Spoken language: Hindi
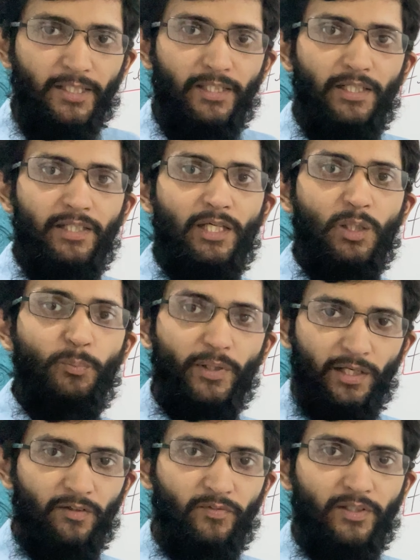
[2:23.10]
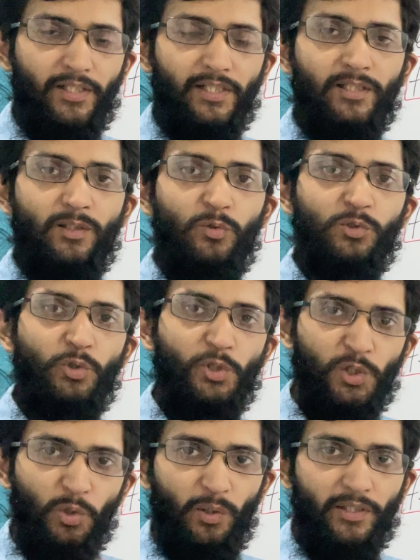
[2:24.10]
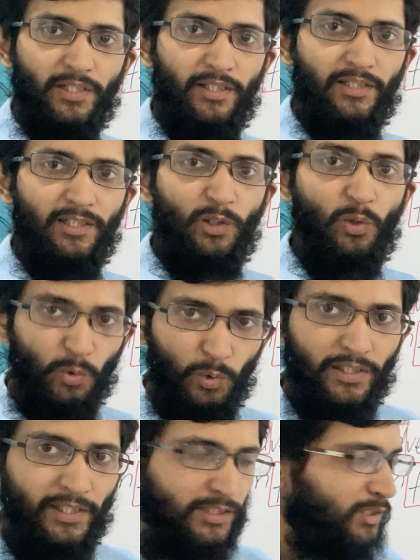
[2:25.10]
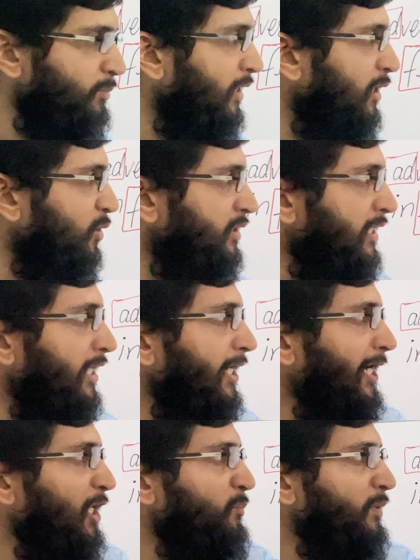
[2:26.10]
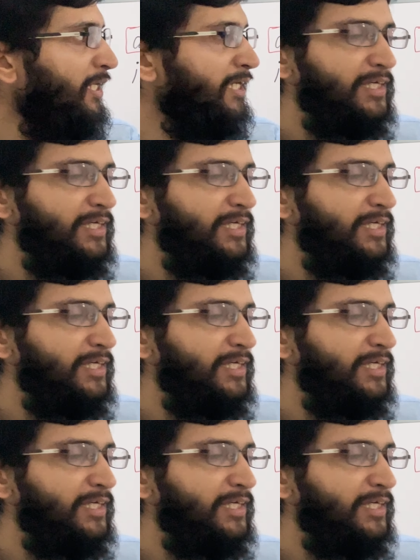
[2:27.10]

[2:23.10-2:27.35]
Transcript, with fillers: यानी कि एक बड़ा वर्ड है उसको शॉर्ट करने के लिए रूल क्या इस्तेमाल होता है एंड पे